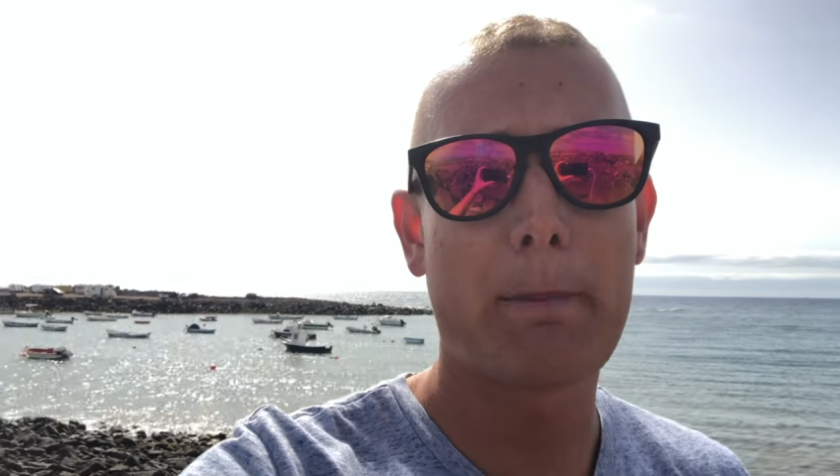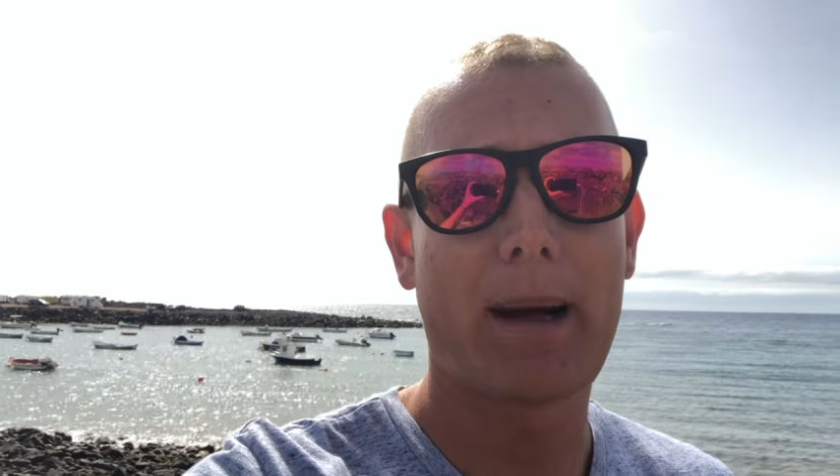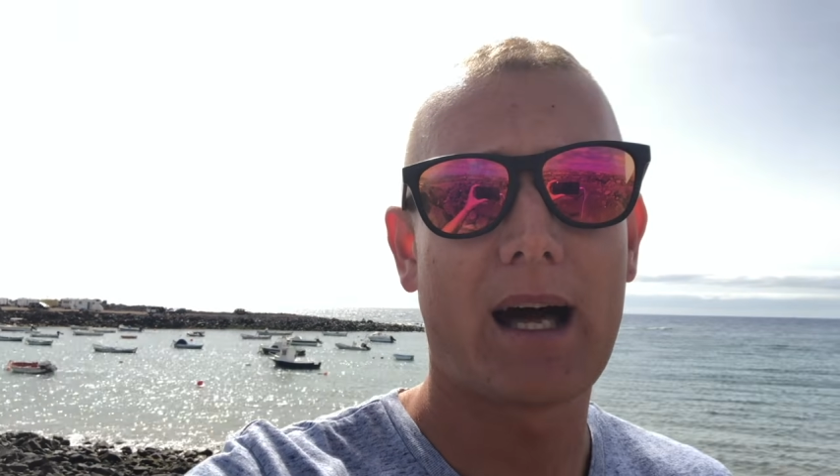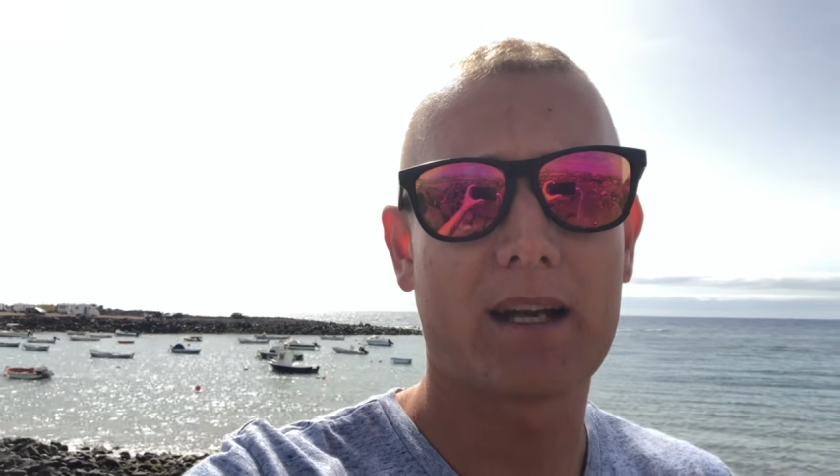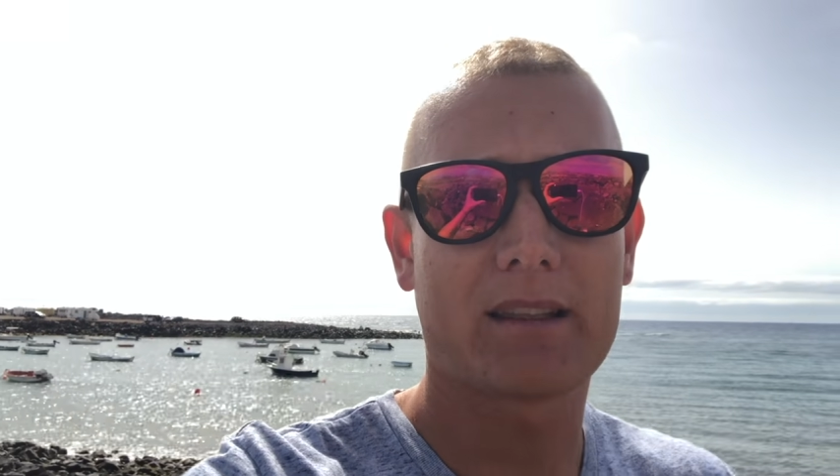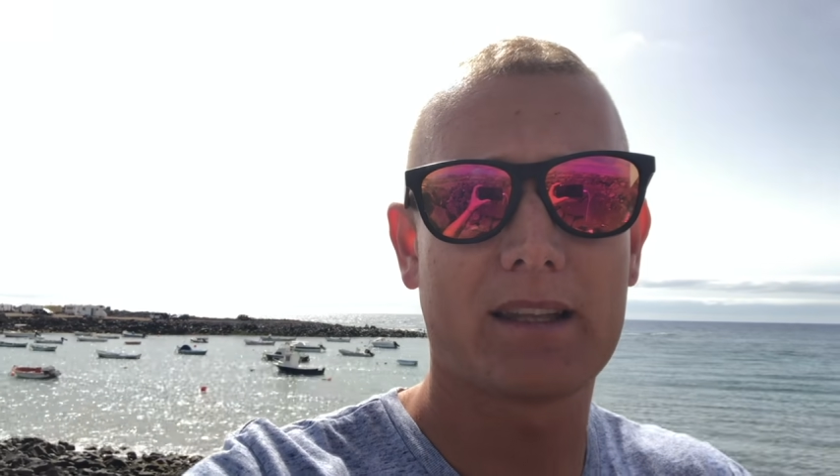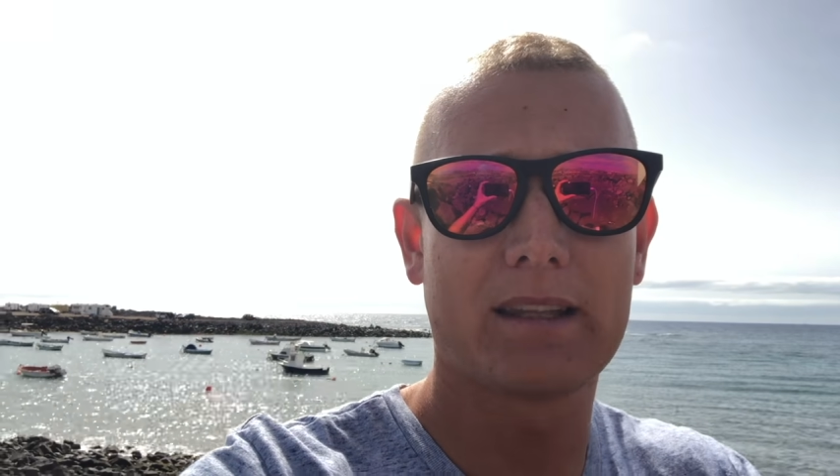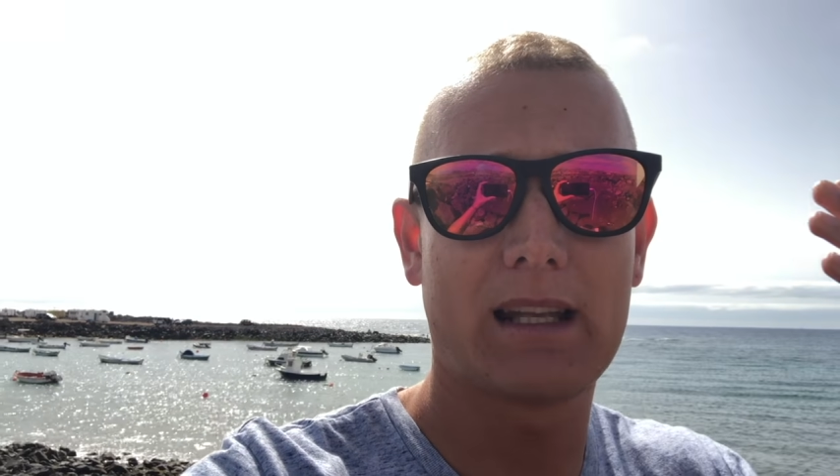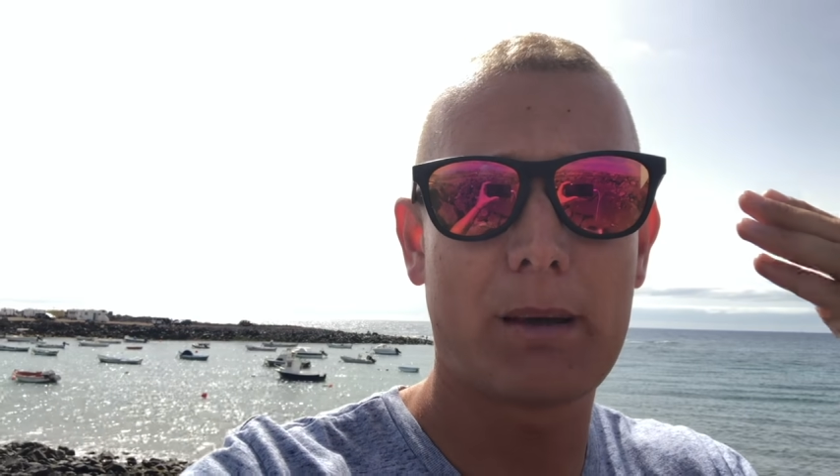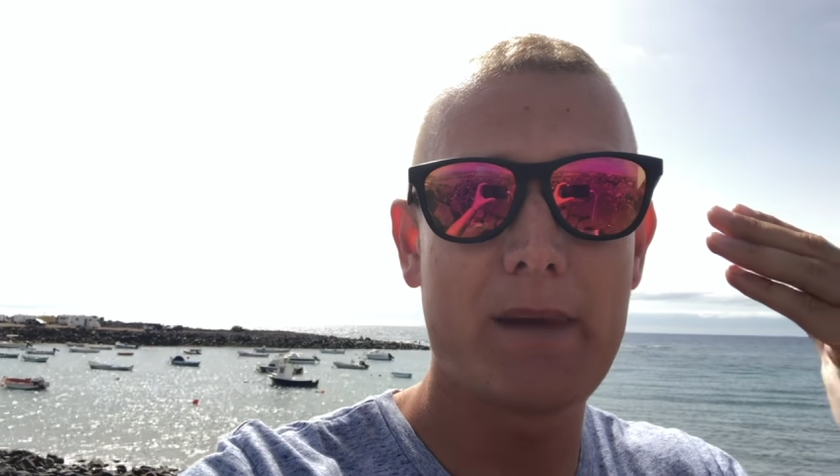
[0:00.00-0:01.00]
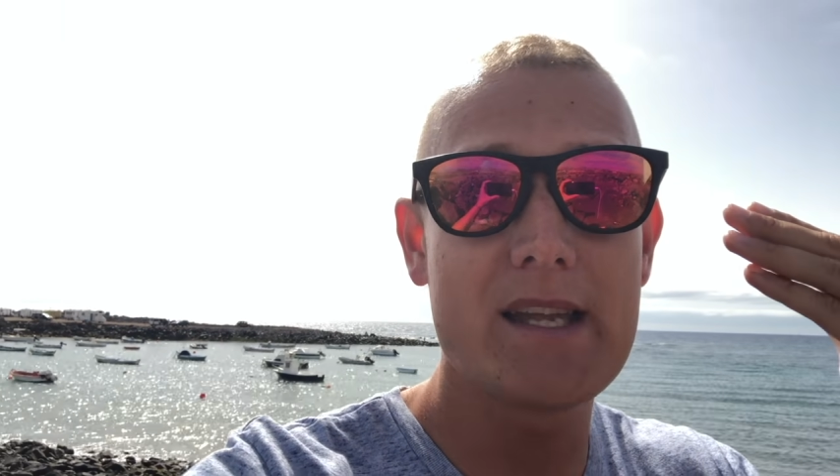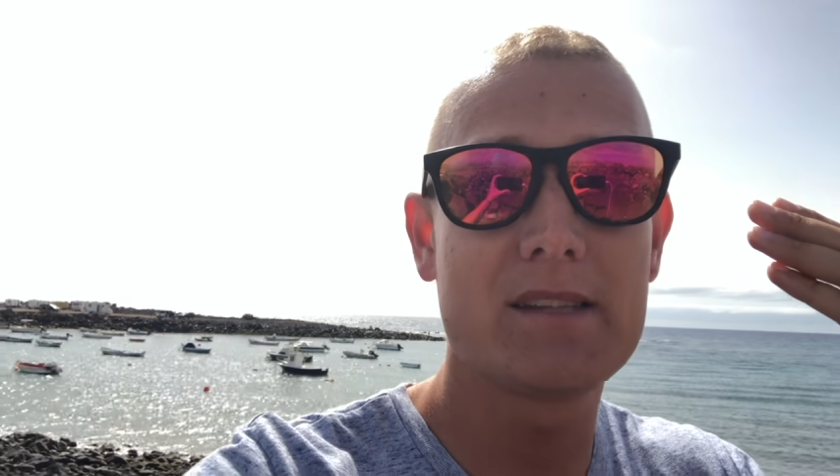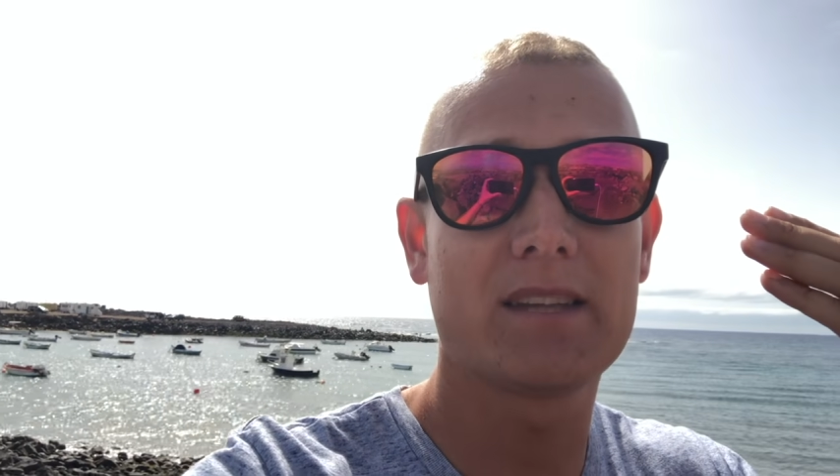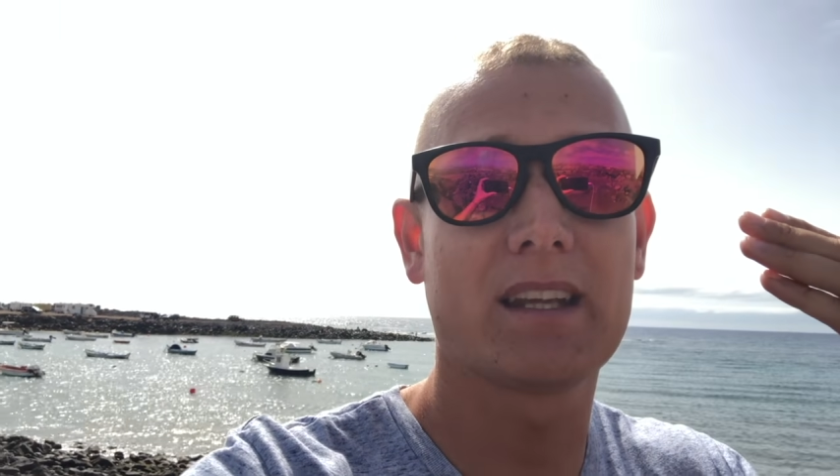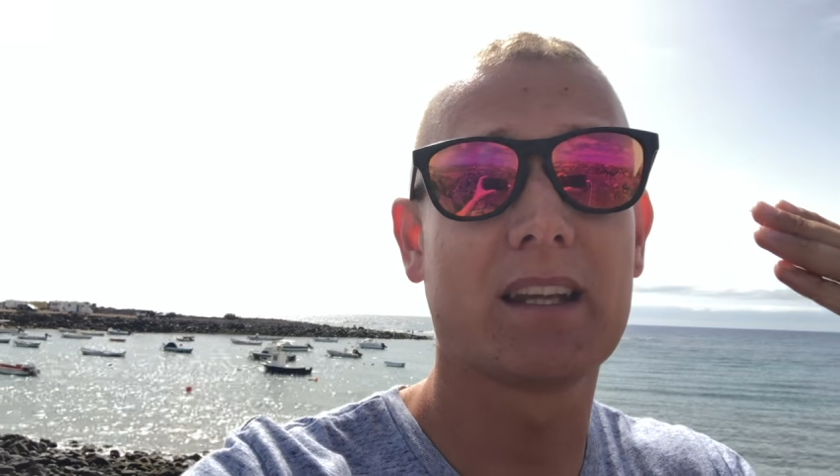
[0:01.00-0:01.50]
parte nella
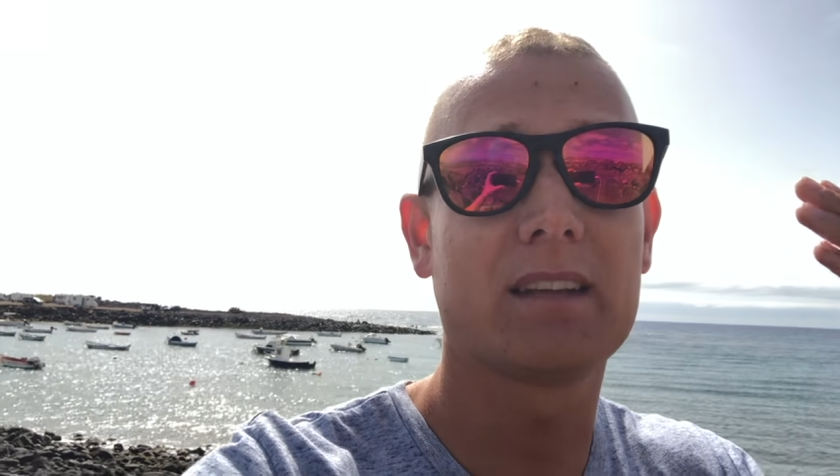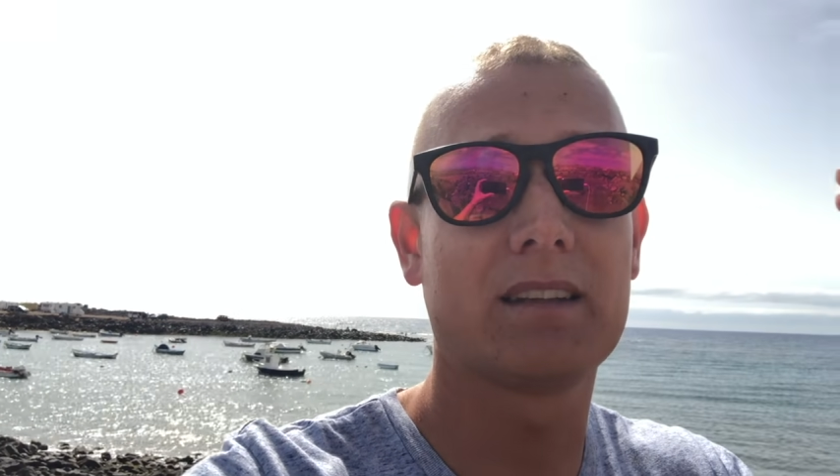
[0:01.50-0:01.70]
mente